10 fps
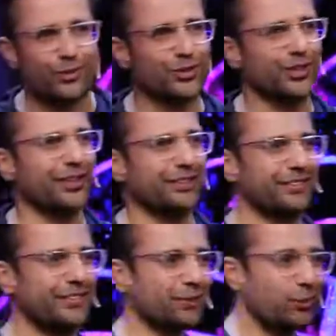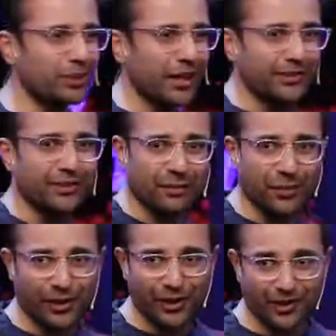सोचना इसको भी ध्यान से
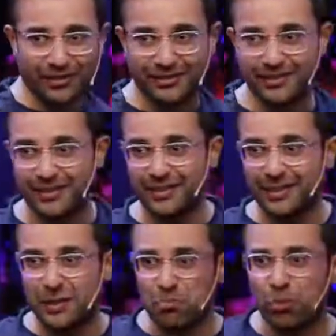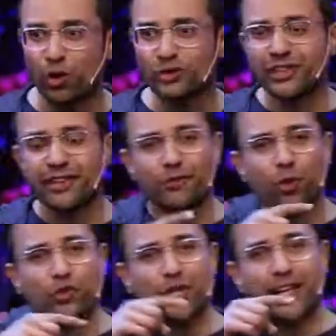समझ लेना पॉजिटिव
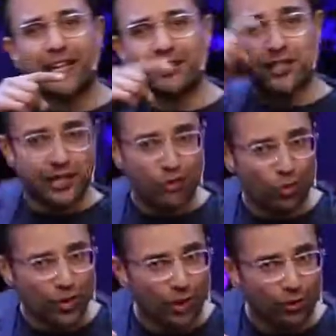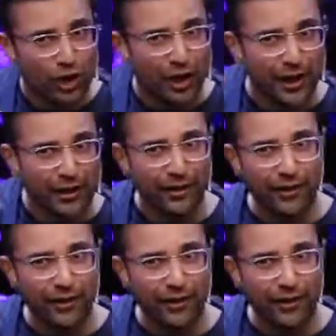सोचना क्या सही सोचना होता है